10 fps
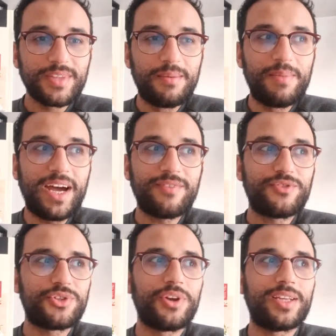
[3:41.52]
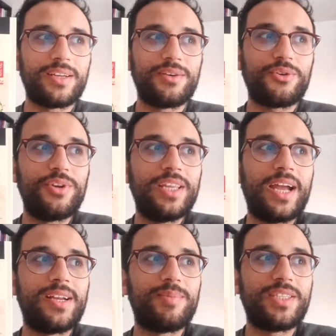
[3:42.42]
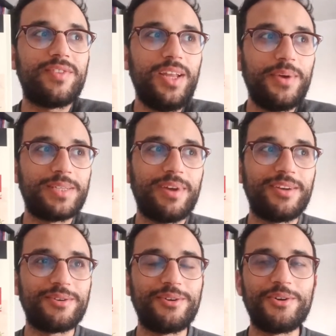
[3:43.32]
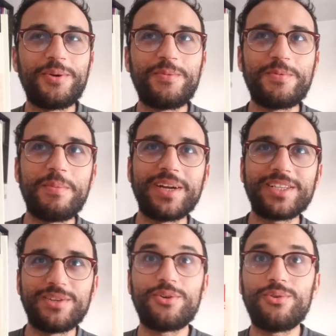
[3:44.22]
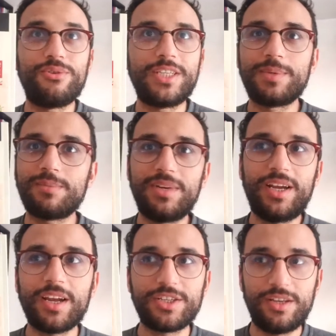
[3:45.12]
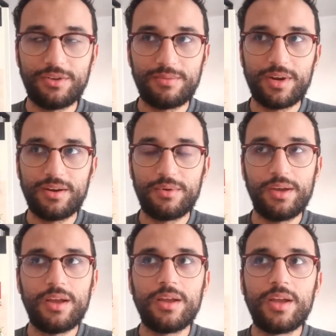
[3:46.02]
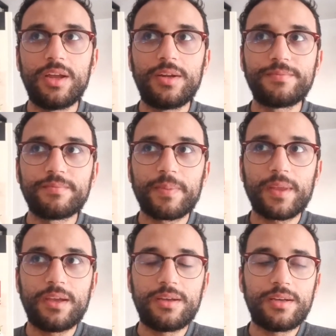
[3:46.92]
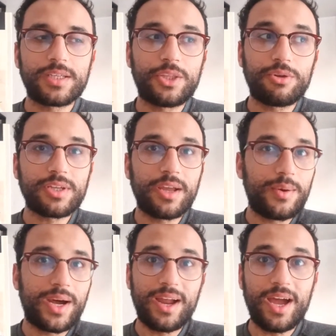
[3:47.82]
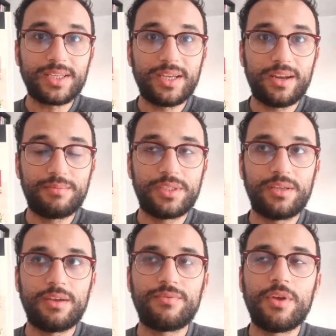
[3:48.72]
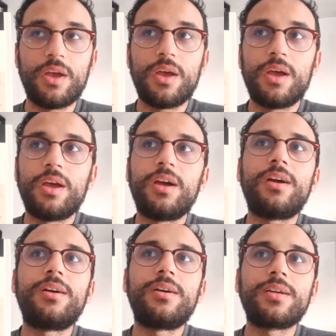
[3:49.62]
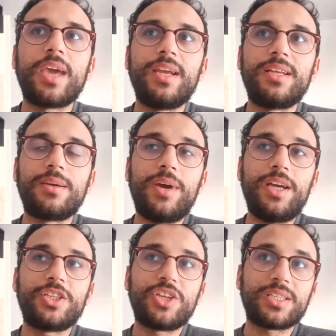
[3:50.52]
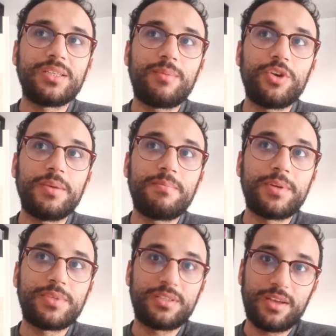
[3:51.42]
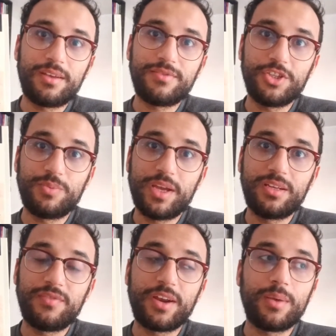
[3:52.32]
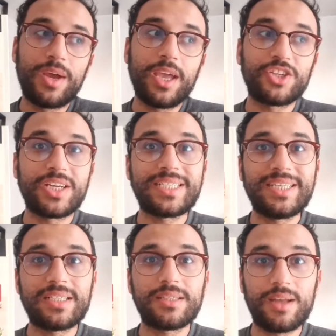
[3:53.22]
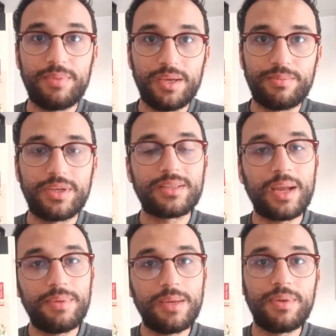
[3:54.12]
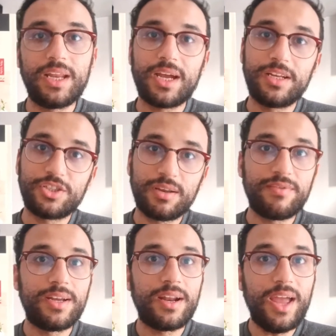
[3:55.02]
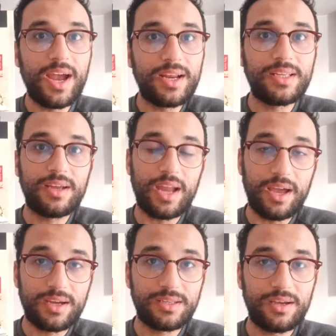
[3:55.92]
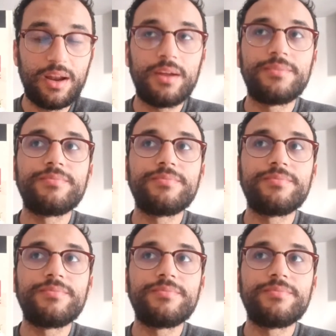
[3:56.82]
ما عرفتش نقدر نقول لان بزاف الحوايج باغي نقولهم وما بغيتش نقول كلشي باش ما نحرقش لكم الروايه أه تقدروا تقراوها راها قصيره بزاف أه كاينه حتى واحد الشخصيه مهمه بزاف عجبتني في الروايه هي شخصيه الطبيب الطبيب اللي غادي يشرف على الحاله ديال الاخ ديالها